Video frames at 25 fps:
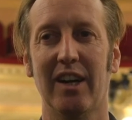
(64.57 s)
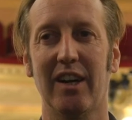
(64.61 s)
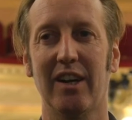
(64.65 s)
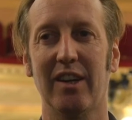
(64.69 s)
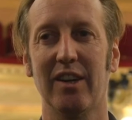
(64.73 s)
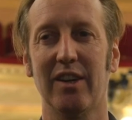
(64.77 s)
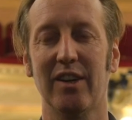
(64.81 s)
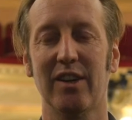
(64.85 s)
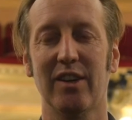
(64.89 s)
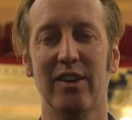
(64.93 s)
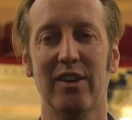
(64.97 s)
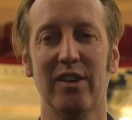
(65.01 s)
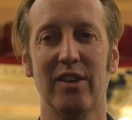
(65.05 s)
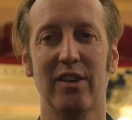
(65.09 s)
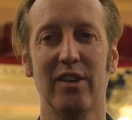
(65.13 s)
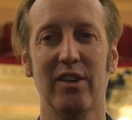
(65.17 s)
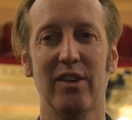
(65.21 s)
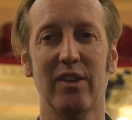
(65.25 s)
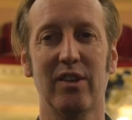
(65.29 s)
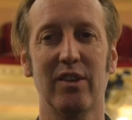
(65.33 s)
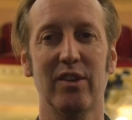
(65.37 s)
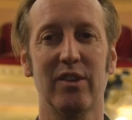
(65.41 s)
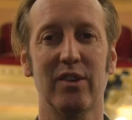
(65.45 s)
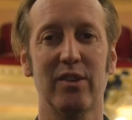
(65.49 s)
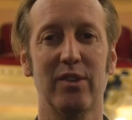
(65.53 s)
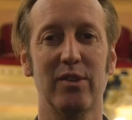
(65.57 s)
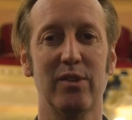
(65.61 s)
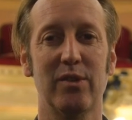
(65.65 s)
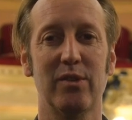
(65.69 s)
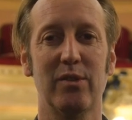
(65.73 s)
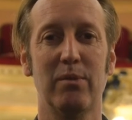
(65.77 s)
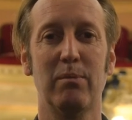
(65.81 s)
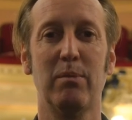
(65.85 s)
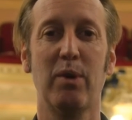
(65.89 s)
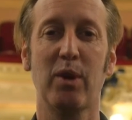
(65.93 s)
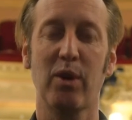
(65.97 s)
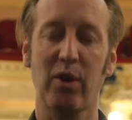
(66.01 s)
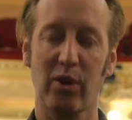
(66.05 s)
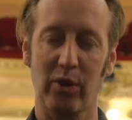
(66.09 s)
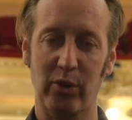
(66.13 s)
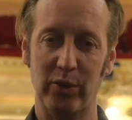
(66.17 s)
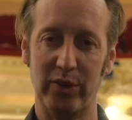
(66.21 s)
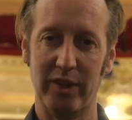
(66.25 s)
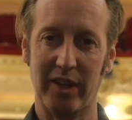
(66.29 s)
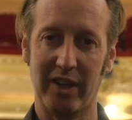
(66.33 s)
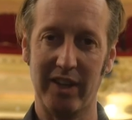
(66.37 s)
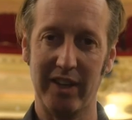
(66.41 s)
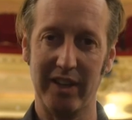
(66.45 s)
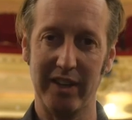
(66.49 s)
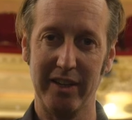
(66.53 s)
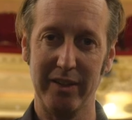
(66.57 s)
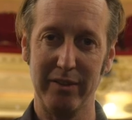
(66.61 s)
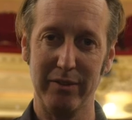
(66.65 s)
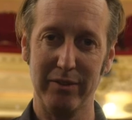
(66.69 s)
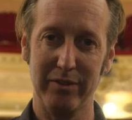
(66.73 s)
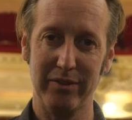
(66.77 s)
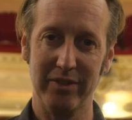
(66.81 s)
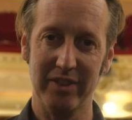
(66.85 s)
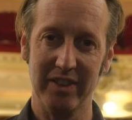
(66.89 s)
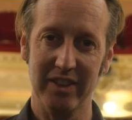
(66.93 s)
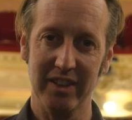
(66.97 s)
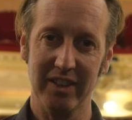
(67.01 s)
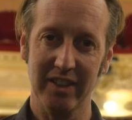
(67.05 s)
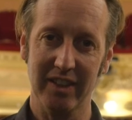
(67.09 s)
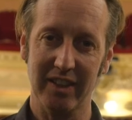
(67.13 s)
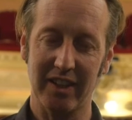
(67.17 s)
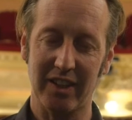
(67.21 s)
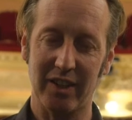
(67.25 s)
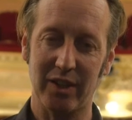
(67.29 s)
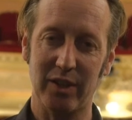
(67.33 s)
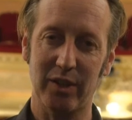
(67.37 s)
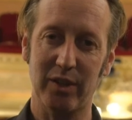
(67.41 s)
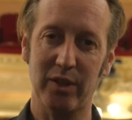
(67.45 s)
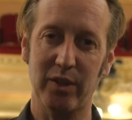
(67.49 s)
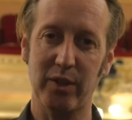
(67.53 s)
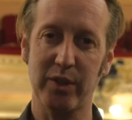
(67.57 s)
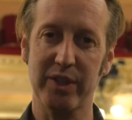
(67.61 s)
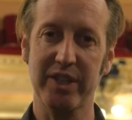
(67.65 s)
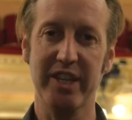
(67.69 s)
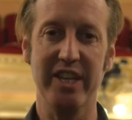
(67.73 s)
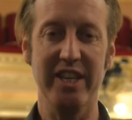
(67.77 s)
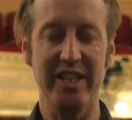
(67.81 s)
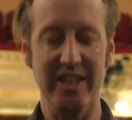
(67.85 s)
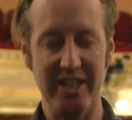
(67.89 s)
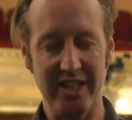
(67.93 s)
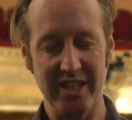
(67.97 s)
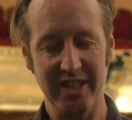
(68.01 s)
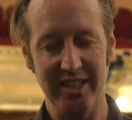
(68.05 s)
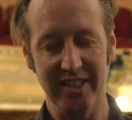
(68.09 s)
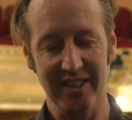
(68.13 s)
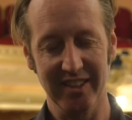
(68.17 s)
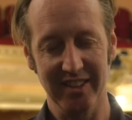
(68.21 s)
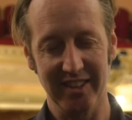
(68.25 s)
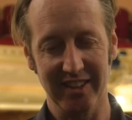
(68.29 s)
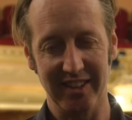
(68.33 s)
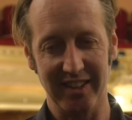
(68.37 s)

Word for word: euh, Mullerland Drive, euh, Yee Yee,